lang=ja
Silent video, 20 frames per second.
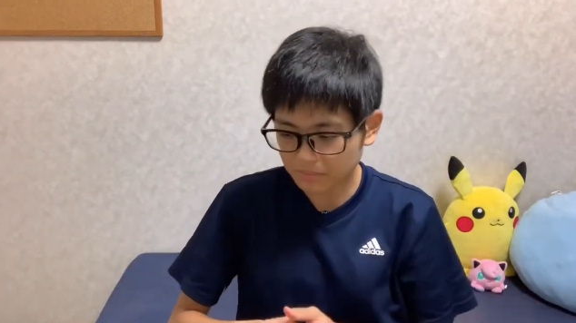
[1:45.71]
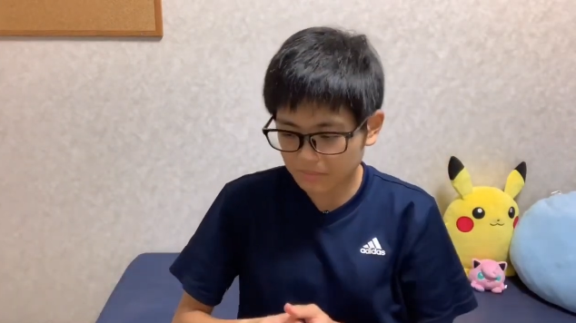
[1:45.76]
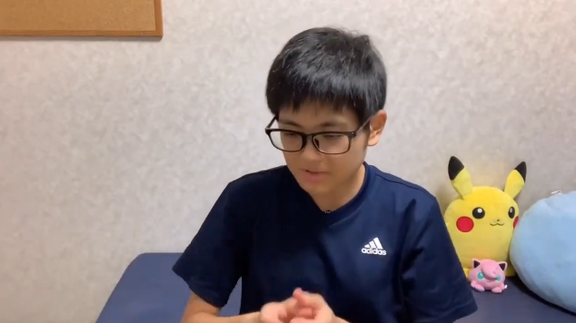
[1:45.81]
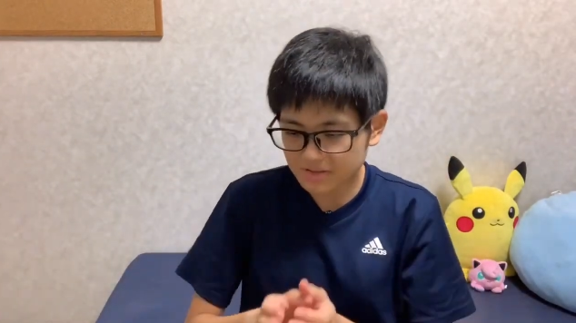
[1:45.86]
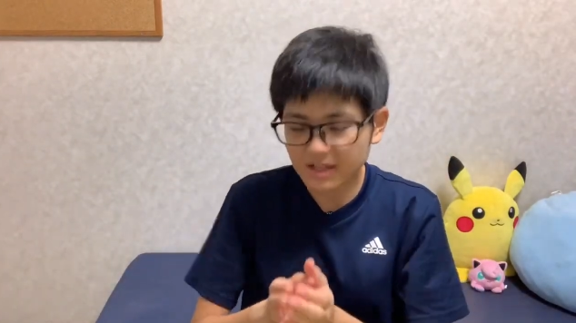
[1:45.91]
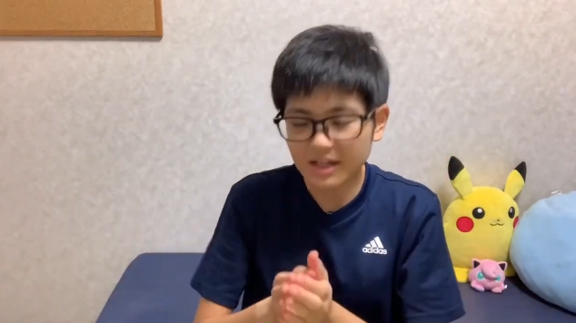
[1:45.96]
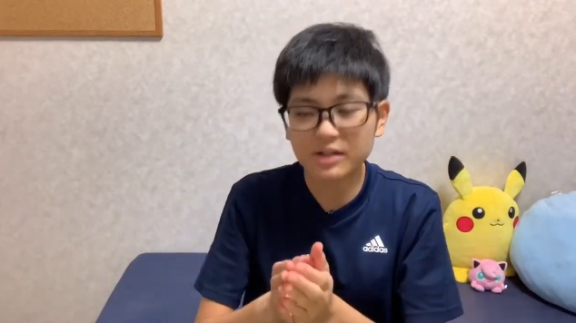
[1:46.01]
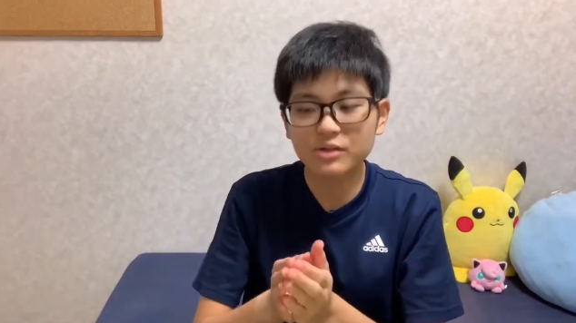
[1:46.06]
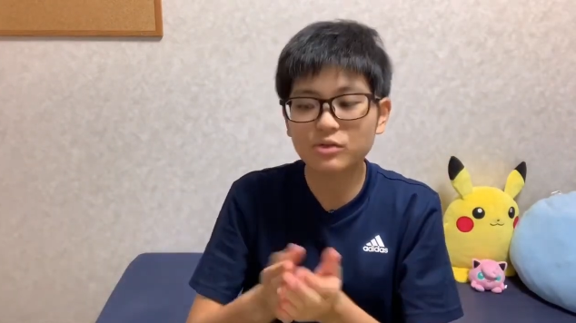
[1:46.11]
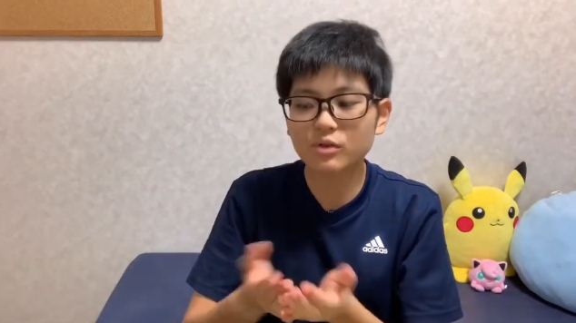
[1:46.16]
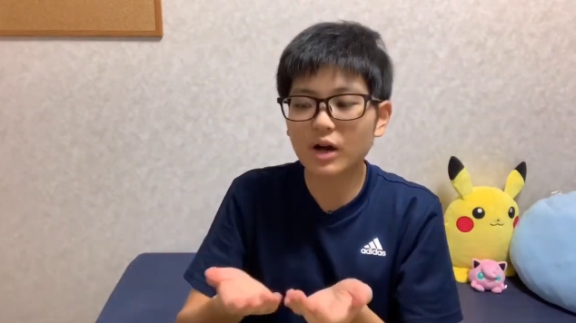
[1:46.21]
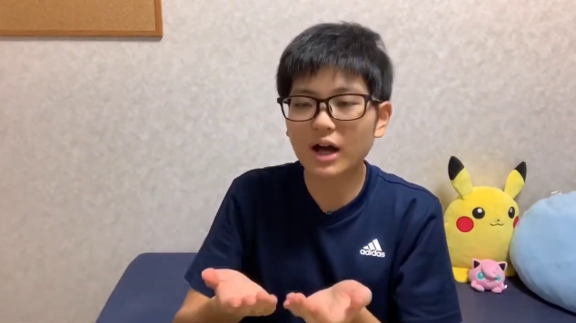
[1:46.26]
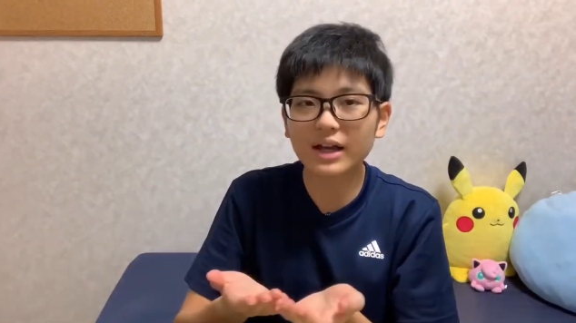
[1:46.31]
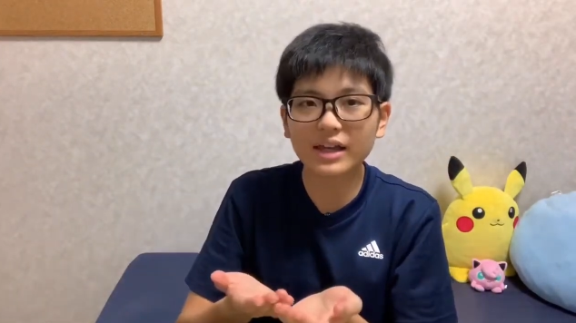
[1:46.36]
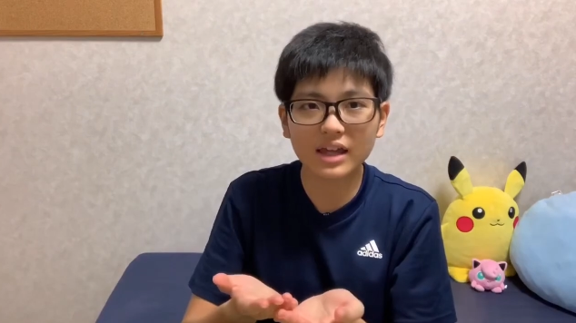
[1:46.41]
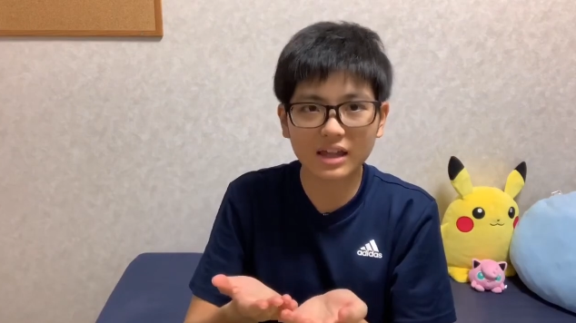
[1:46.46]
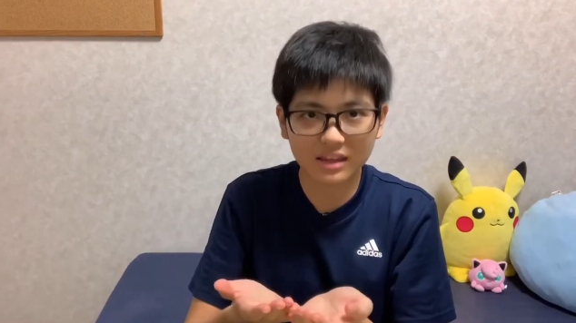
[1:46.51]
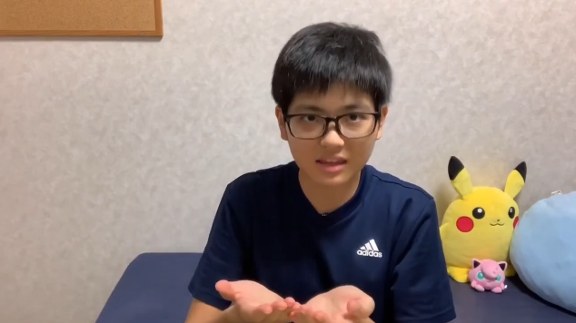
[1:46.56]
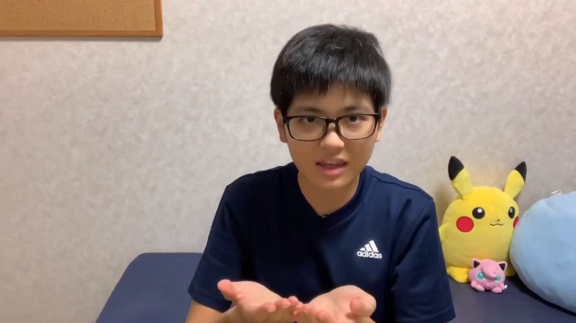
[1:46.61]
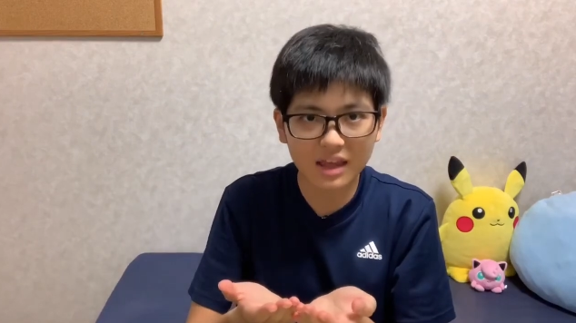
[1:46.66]
財布を開
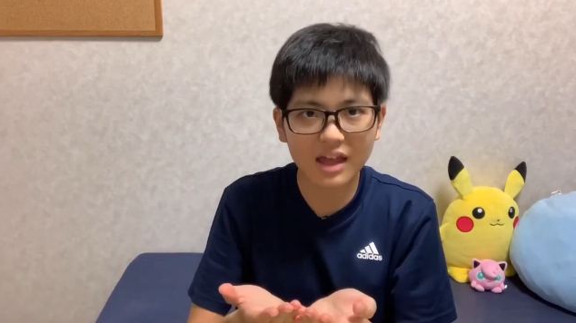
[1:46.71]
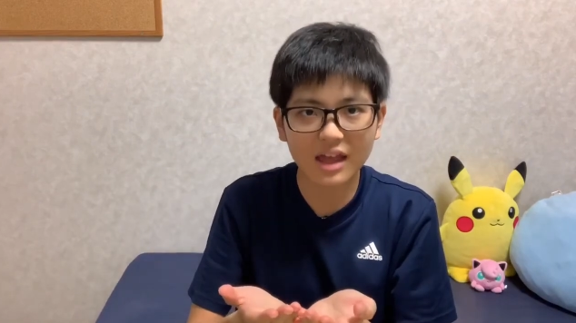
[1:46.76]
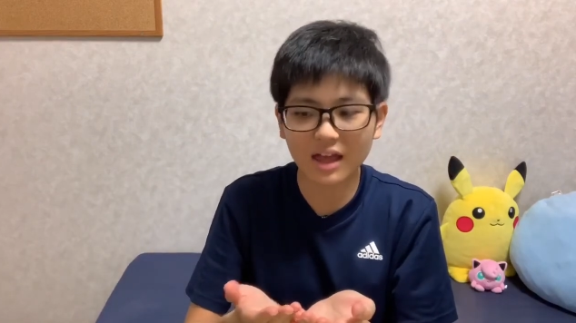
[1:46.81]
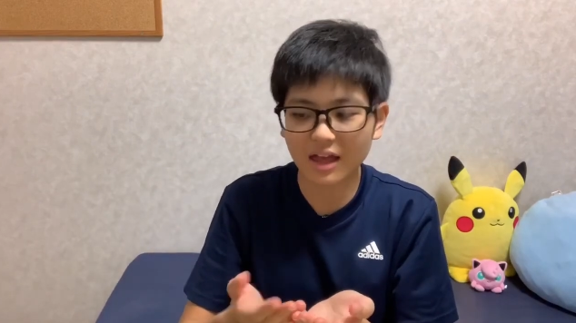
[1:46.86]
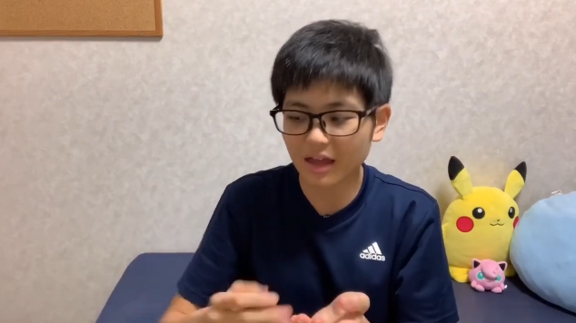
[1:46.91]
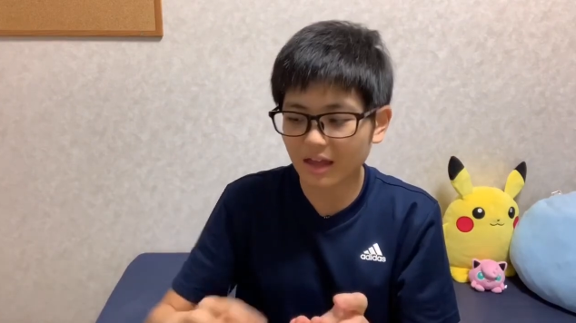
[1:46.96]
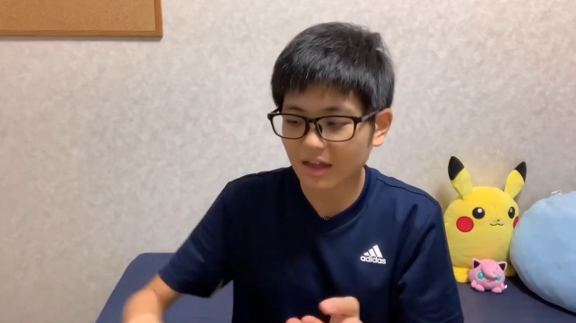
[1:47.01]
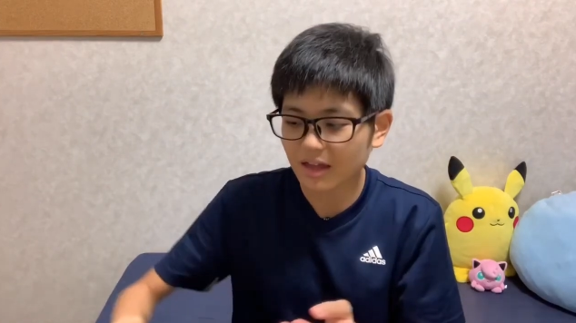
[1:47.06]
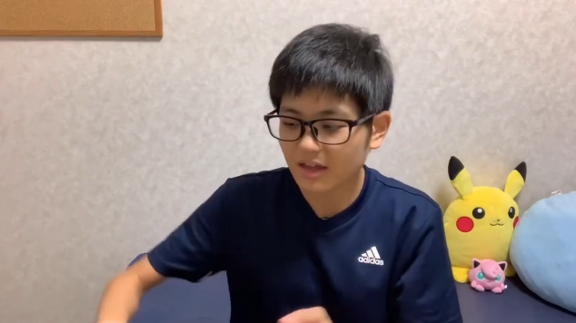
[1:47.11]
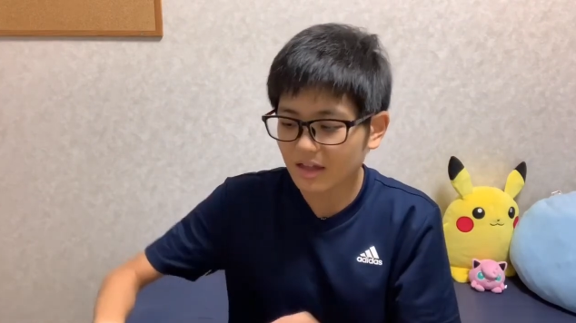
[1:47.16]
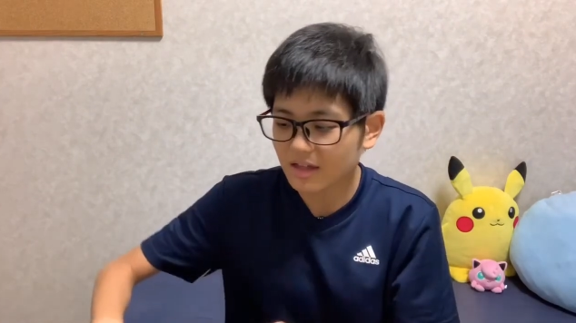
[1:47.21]
けて、